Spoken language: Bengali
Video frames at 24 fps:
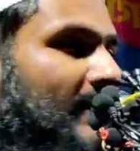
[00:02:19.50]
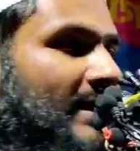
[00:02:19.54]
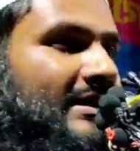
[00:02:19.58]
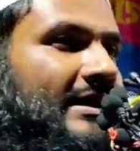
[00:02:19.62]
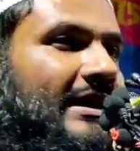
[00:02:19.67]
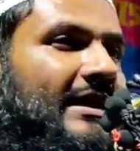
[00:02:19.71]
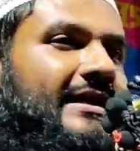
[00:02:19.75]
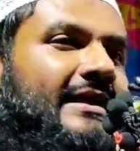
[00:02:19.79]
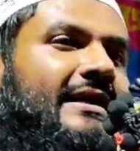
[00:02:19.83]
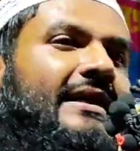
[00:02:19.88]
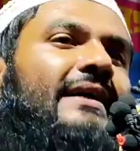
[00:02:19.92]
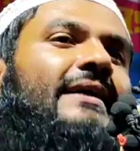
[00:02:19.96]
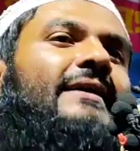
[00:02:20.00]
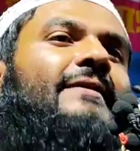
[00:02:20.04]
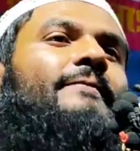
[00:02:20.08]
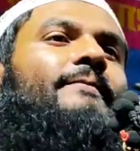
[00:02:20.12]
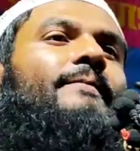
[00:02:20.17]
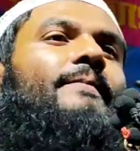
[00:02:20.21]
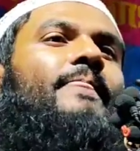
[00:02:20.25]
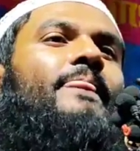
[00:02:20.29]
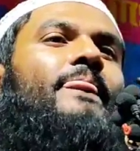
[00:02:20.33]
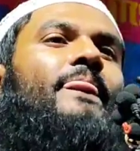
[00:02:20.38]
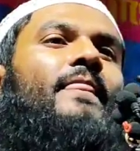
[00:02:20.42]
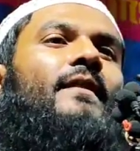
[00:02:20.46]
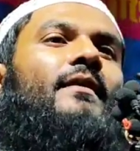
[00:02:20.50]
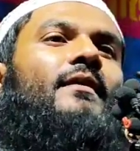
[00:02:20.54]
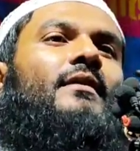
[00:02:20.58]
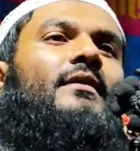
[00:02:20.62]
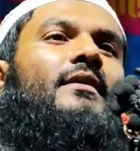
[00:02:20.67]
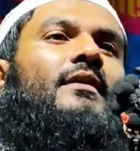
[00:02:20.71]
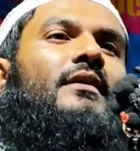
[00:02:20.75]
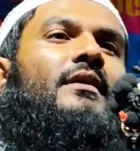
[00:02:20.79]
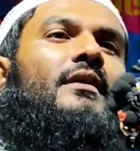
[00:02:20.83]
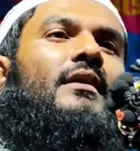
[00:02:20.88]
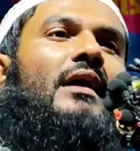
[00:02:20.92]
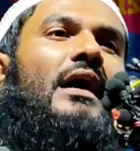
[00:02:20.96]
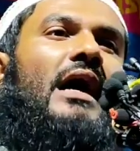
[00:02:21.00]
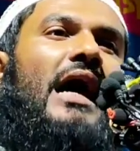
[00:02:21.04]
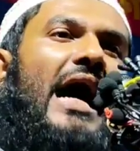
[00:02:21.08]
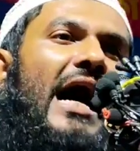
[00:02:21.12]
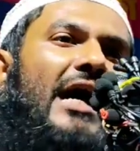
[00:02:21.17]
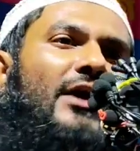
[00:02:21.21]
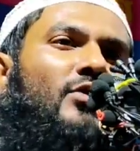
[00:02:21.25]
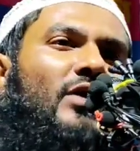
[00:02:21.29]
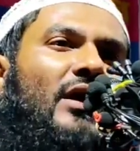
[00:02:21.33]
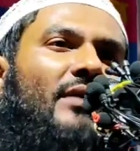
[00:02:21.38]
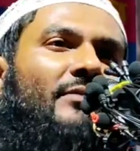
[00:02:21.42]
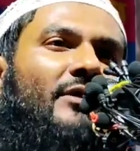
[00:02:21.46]
আপনাদেরকে
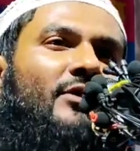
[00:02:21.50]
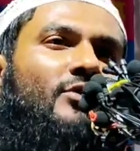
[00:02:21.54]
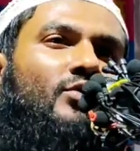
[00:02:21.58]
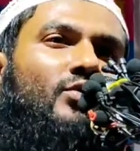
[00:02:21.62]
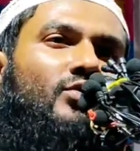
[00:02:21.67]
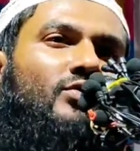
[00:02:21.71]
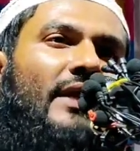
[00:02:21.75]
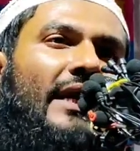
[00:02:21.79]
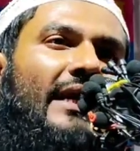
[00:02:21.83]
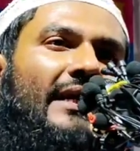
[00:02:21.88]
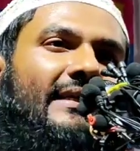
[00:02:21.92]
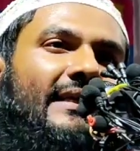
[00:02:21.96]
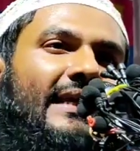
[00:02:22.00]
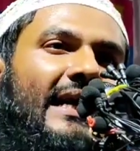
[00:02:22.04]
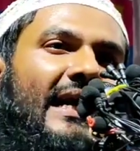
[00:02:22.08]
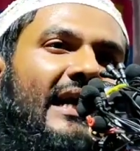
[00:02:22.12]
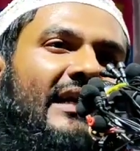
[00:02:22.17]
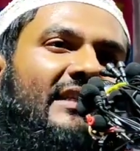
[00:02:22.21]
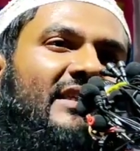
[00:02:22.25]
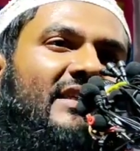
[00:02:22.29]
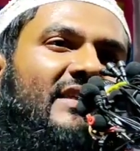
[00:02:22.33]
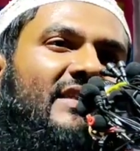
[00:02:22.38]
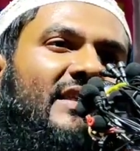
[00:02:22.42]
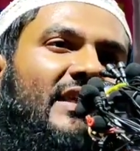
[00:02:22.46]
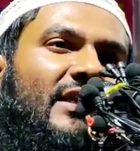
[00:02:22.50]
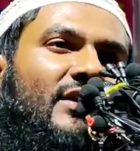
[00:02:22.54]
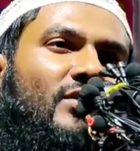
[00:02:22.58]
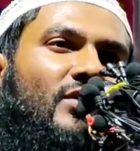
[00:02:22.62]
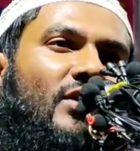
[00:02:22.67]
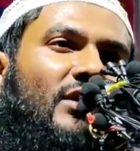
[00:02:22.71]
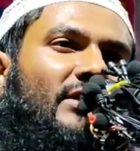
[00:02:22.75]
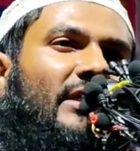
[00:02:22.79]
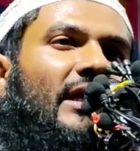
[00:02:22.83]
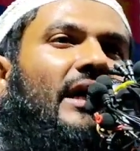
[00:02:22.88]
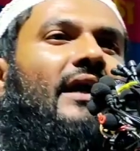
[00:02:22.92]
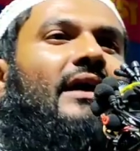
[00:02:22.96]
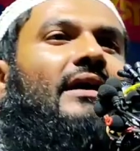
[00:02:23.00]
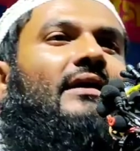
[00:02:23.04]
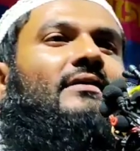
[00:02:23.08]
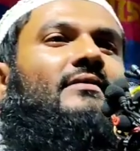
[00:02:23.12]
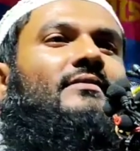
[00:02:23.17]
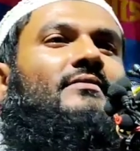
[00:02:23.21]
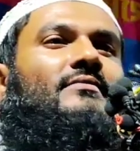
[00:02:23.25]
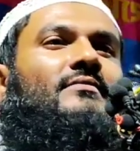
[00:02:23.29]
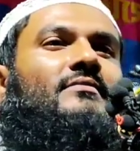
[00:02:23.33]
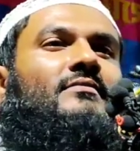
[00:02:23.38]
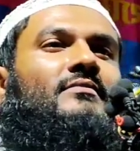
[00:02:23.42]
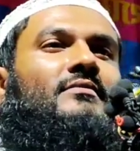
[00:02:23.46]
আরো আমি দুটা একটা হাদিসের কথা
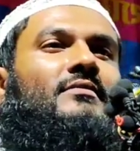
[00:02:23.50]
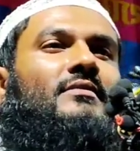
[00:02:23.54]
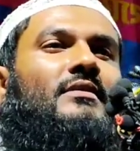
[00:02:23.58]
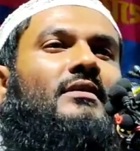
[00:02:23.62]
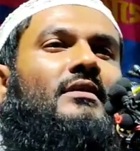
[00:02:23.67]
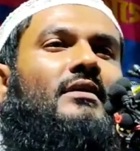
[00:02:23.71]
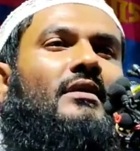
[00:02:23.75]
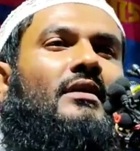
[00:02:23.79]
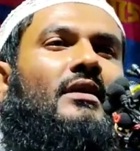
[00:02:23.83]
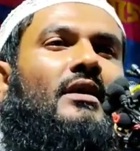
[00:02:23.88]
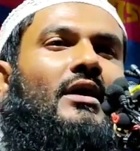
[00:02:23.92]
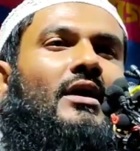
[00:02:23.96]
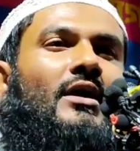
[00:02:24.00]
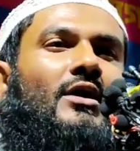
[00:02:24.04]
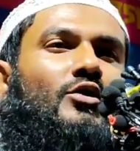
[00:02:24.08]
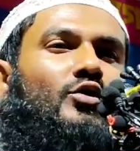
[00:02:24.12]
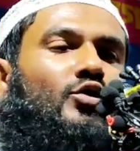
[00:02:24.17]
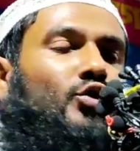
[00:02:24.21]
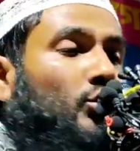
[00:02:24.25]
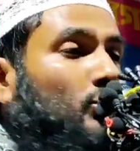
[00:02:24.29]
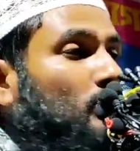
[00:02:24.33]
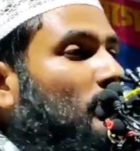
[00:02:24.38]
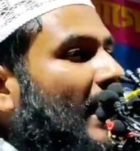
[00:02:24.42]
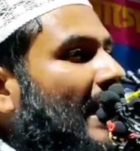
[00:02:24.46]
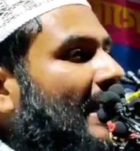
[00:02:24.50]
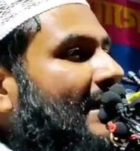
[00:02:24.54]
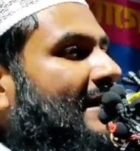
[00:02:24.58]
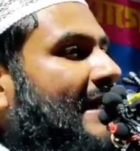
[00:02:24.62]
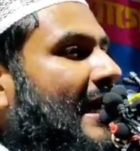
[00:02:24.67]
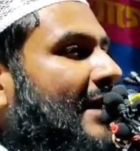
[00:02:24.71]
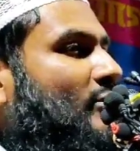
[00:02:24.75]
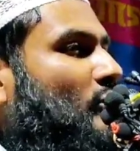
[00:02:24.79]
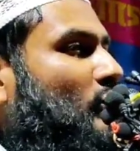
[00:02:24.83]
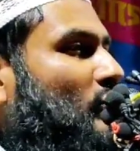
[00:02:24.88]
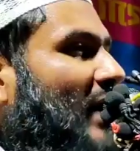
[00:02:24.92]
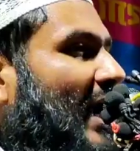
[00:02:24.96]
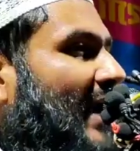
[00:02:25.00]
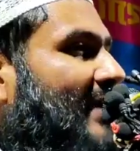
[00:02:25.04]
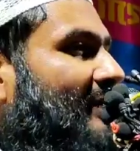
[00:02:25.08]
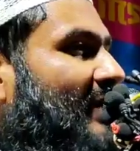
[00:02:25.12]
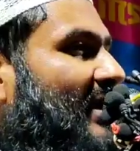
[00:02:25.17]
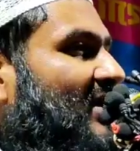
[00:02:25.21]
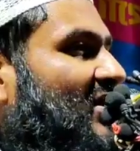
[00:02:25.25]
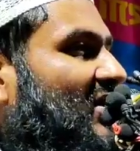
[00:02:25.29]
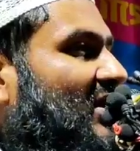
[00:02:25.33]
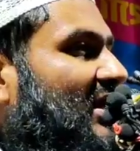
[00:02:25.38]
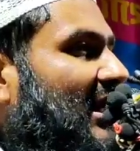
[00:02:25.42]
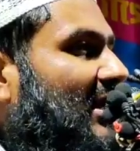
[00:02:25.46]
দুটা একটা
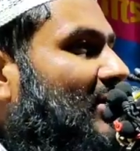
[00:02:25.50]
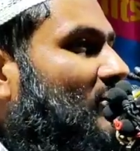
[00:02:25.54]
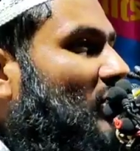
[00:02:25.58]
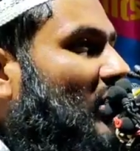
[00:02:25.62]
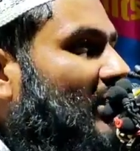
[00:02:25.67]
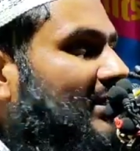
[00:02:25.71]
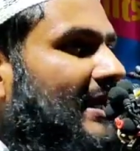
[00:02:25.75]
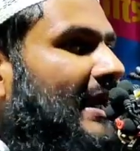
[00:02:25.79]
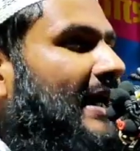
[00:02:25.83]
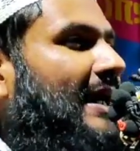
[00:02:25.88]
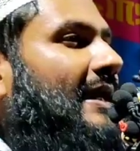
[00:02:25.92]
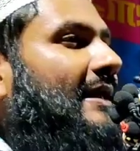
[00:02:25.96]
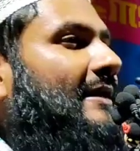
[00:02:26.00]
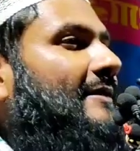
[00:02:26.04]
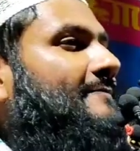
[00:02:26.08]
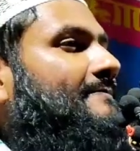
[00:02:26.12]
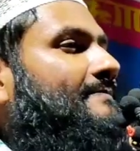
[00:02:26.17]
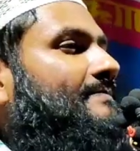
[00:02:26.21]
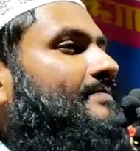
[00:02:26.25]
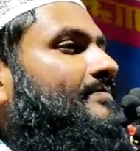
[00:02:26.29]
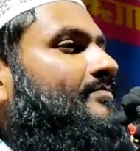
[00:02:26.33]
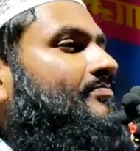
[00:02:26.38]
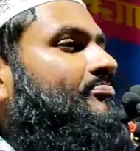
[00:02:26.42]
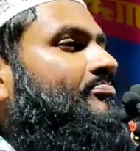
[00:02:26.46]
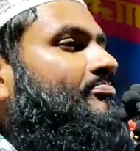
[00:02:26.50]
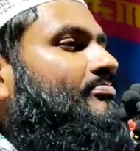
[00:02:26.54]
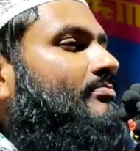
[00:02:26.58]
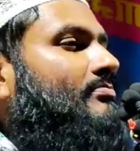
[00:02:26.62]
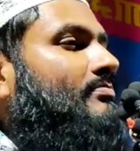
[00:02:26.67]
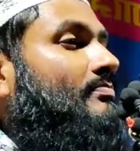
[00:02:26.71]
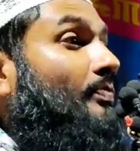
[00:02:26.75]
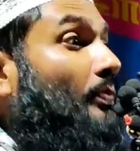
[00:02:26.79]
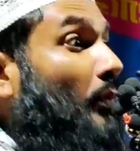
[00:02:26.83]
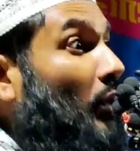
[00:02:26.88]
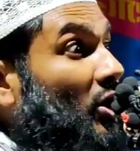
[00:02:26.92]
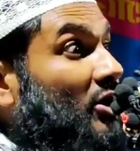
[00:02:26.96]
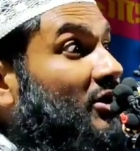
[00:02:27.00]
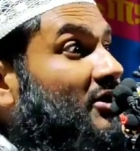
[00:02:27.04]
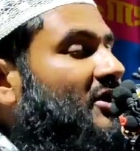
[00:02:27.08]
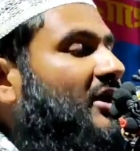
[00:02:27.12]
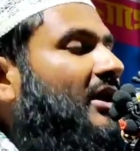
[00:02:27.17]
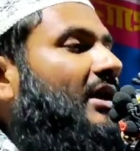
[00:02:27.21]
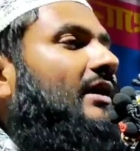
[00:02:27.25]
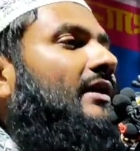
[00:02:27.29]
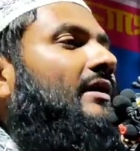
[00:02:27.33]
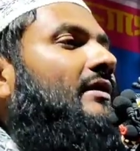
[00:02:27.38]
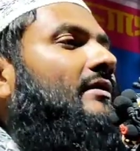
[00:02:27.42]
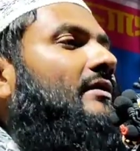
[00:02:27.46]
কোরআন মাজিদের কথা
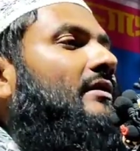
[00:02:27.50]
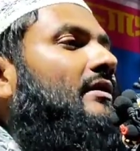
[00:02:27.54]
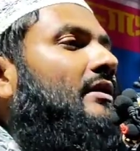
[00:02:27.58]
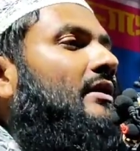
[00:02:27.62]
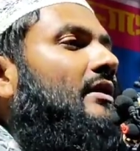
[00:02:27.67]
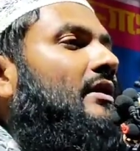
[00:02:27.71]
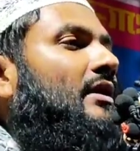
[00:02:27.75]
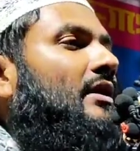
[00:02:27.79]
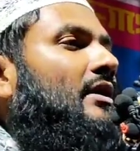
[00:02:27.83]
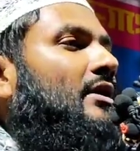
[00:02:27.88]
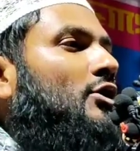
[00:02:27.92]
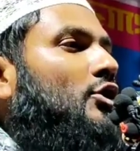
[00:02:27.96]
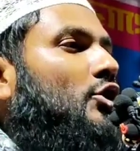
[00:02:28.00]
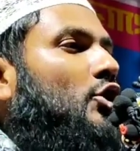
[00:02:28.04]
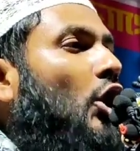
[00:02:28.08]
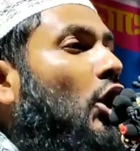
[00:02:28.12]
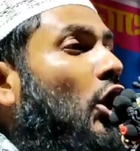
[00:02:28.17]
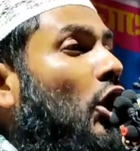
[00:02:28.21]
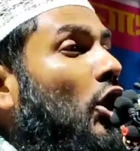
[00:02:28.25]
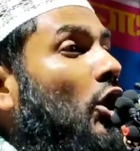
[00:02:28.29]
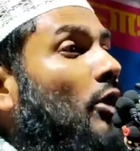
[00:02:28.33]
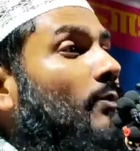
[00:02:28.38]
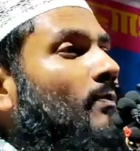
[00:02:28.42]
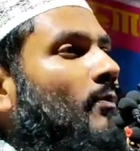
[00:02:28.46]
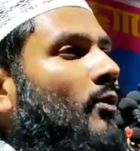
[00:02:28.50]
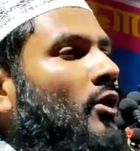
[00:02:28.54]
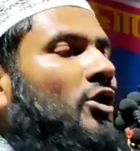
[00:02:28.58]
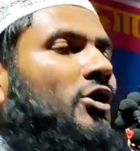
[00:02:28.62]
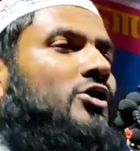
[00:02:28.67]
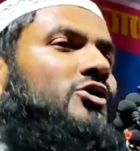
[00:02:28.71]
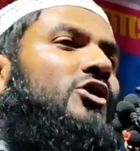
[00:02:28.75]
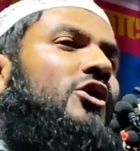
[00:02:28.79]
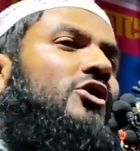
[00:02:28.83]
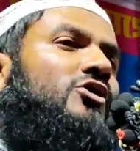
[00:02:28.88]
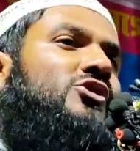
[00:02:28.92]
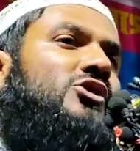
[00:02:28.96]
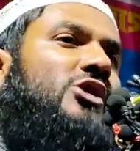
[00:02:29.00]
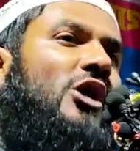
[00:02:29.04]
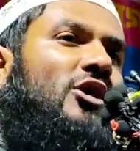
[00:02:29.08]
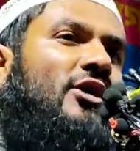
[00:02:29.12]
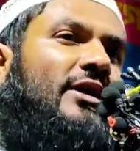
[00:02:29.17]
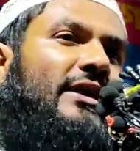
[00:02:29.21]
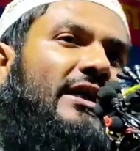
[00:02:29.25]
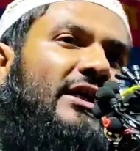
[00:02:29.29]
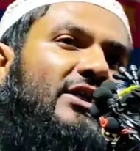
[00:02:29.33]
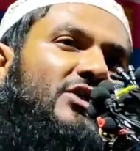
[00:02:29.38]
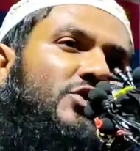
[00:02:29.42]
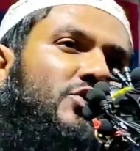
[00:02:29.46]
বলছি খুব মনোযোগ
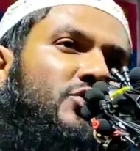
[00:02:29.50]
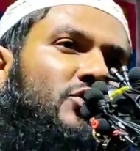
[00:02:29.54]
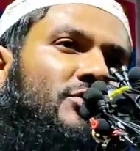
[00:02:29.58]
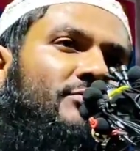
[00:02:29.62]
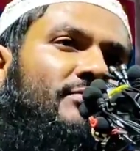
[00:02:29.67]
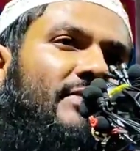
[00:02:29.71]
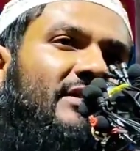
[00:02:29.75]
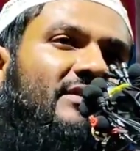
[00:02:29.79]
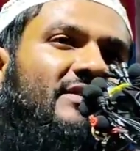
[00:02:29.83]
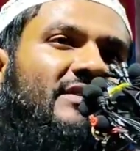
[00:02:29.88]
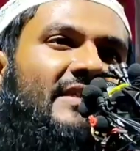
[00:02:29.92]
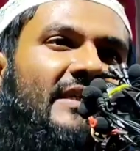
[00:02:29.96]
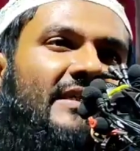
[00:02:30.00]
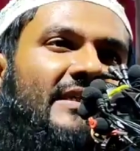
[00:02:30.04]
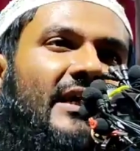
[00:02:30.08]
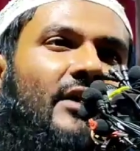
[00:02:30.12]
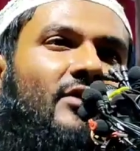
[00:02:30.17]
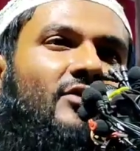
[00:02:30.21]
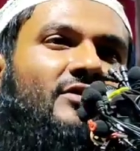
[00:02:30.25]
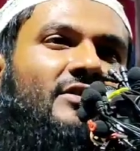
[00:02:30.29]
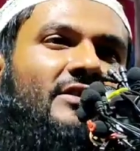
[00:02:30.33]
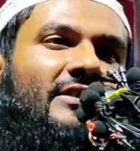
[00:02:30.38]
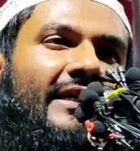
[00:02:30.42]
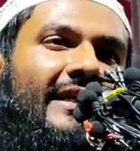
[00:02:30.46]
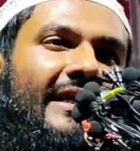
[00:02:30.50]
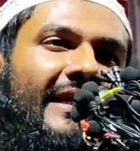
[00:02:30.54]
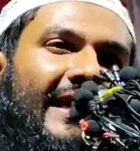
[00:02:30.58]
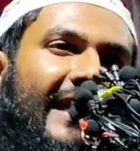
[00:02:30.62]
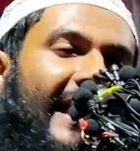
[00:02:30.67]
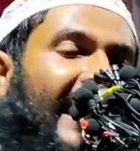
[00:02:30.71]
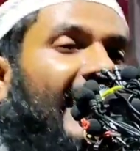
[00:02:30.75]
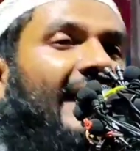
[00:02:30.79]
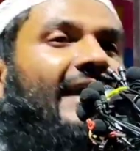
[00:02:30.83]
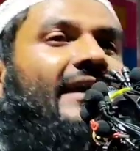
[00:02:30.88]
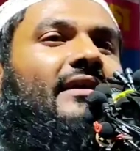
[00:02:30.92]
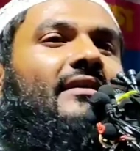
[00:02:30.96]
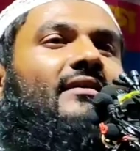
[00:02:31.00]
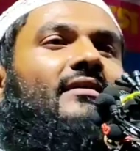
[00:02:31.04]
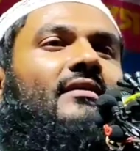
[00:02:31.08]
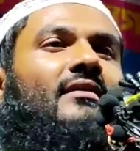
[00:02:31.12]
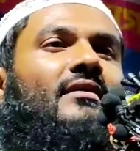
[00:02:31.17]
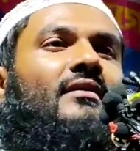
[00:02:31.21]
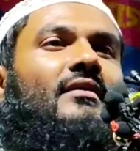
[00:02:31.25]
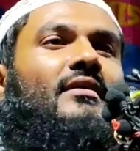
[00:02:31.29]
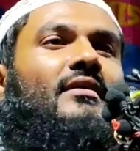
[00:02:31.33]
সহকারে শুনবেন সেটা হচ্ছে এই